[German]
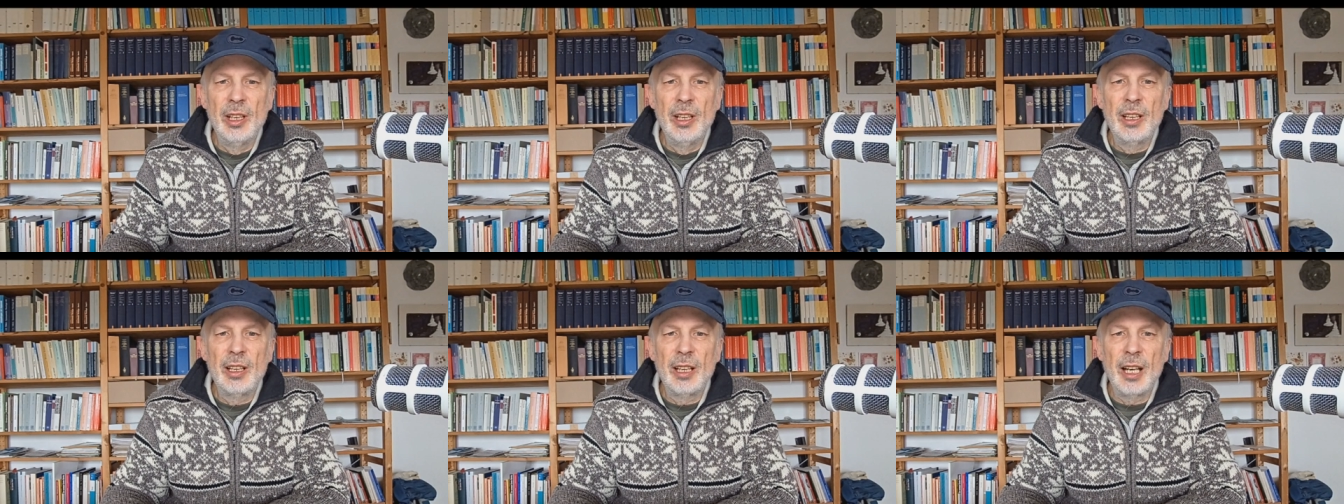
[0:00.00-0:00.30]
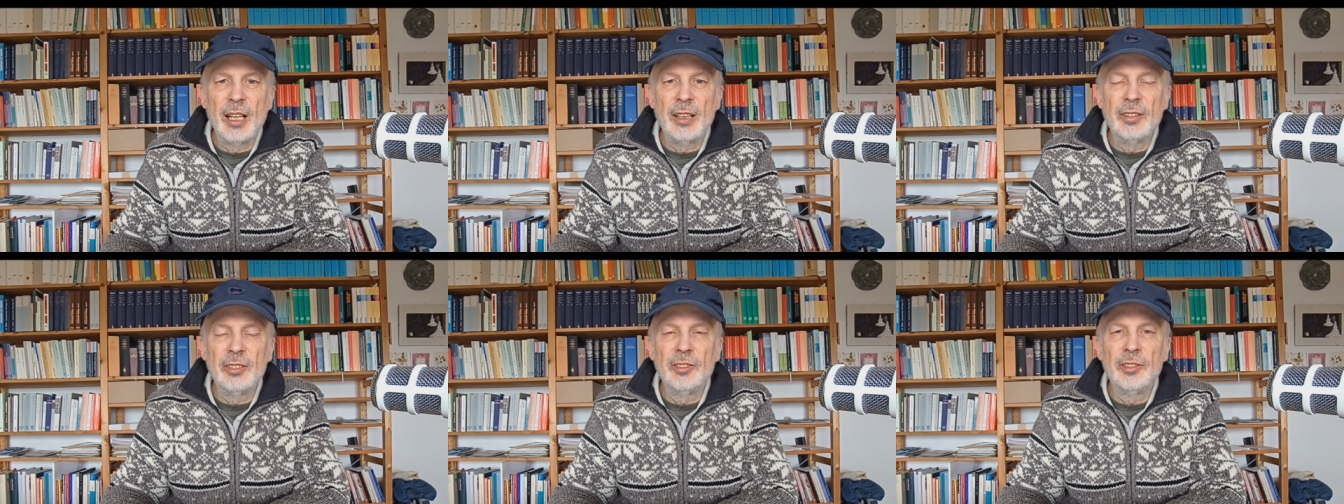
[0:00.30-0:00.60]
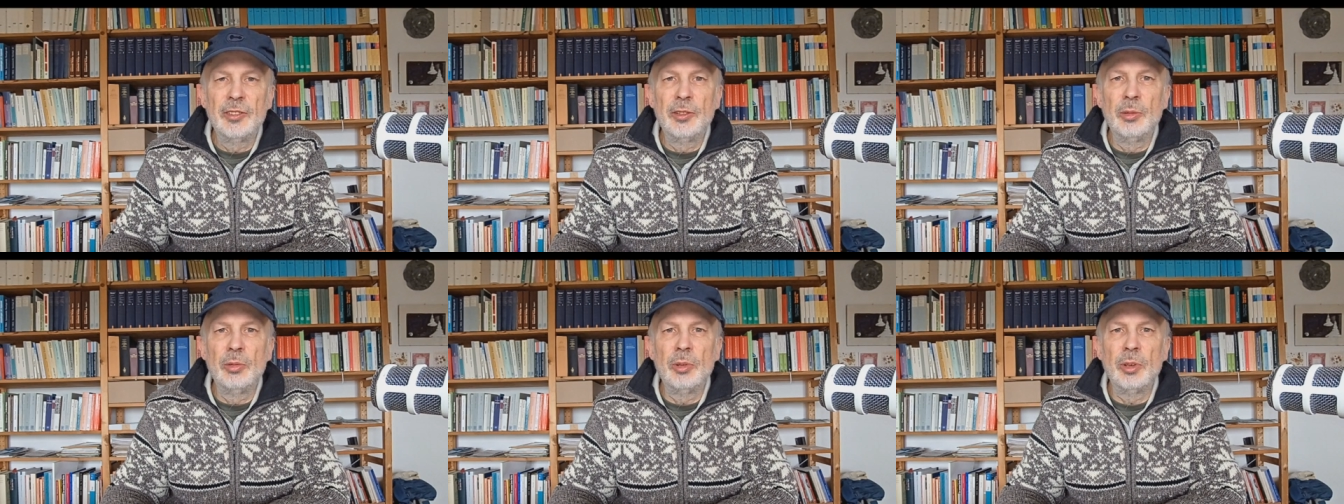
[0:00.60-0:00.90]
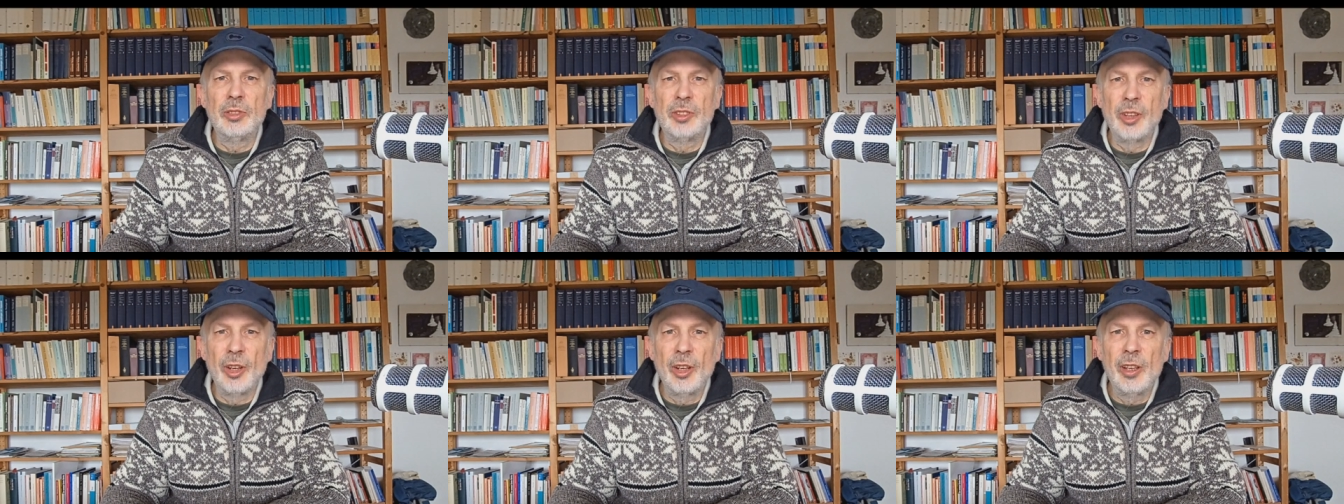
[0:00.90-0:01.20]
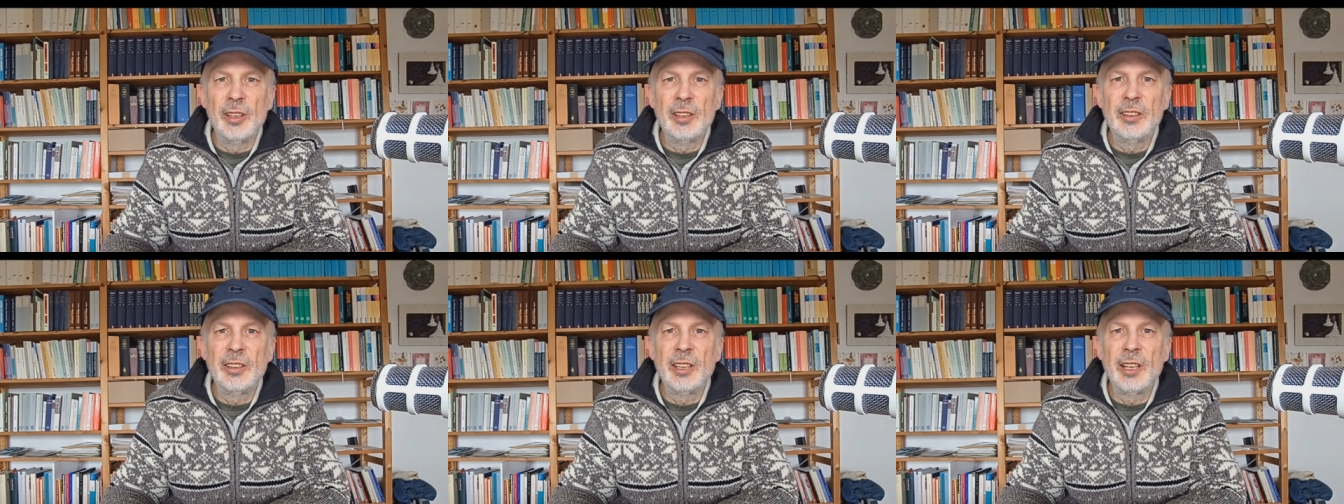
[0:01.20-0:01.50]
kann zu
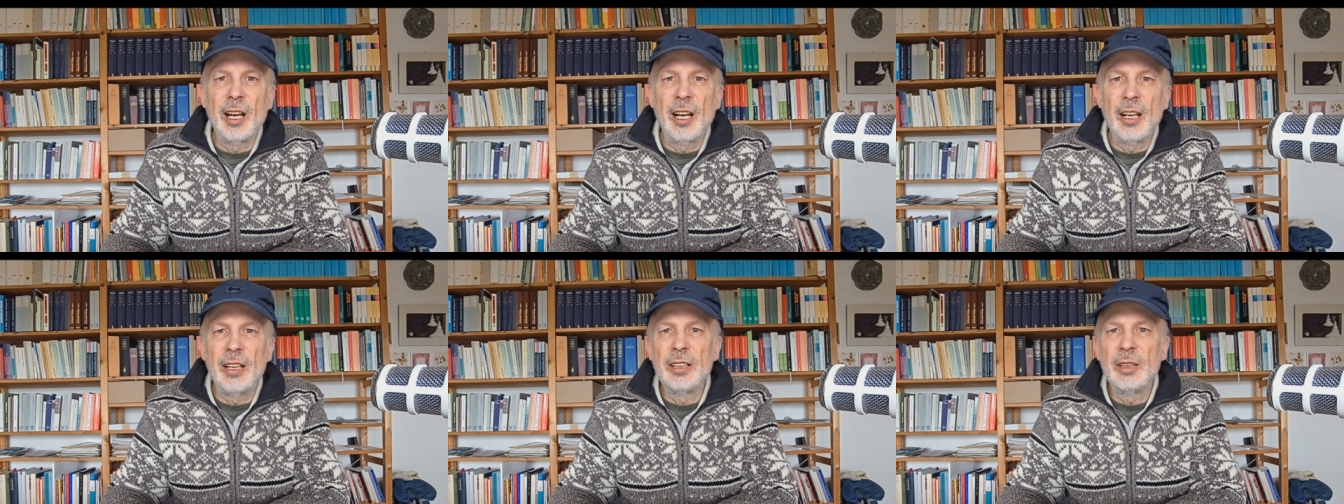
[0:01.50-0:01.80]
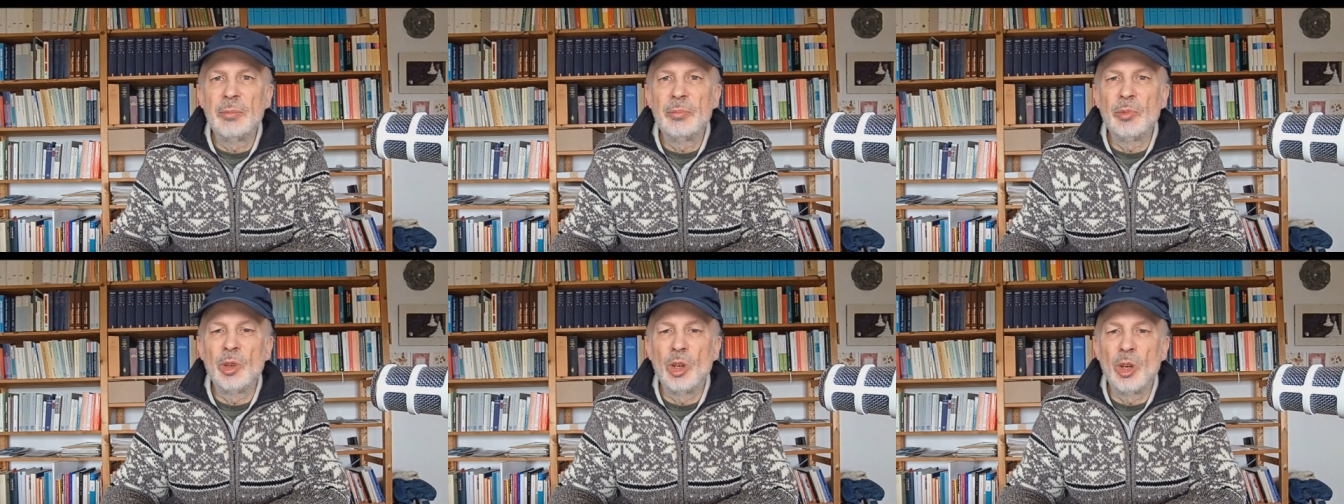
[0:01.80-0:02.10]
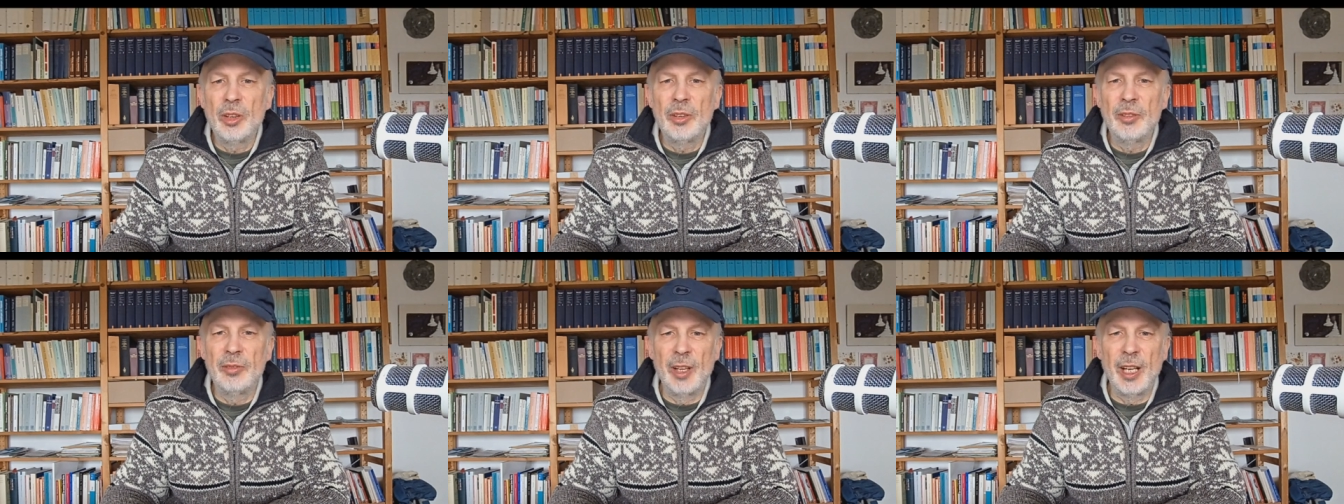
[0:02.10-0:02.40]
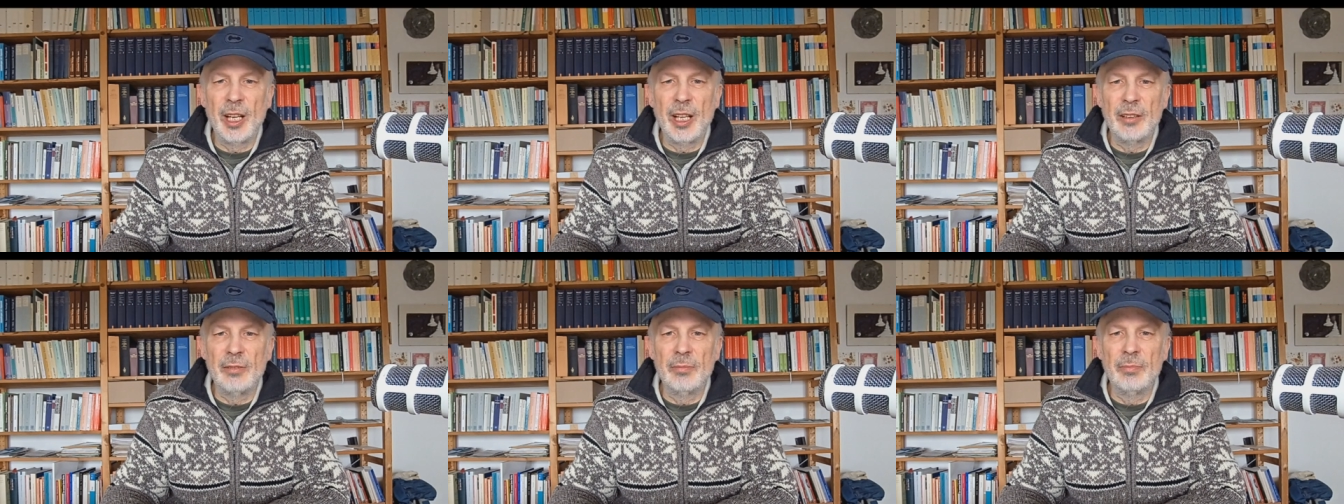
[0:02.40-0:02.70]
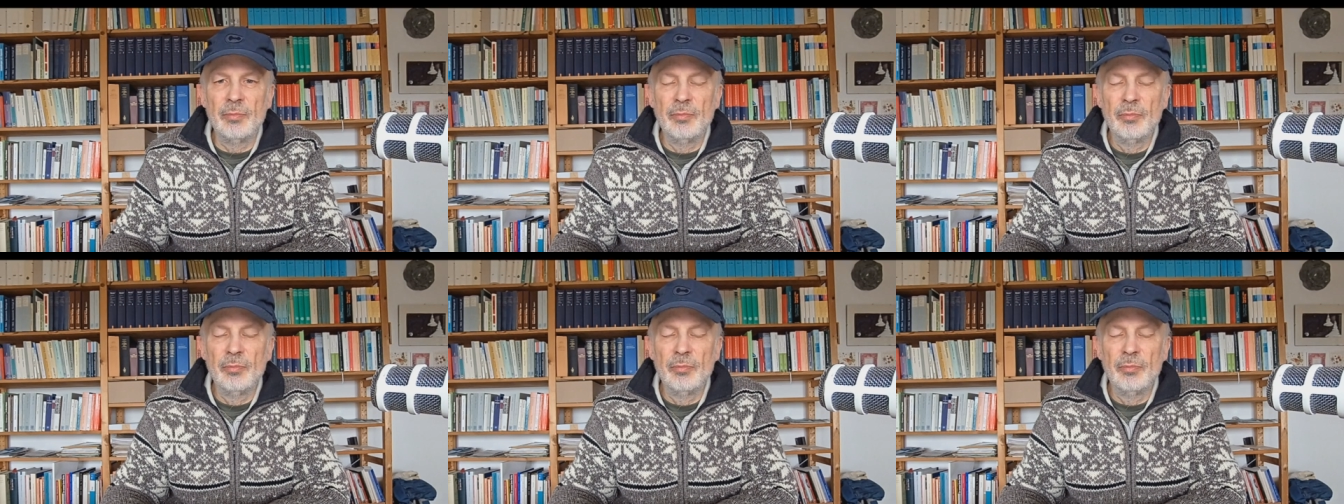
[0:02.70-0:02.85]
solch einem Gott werden.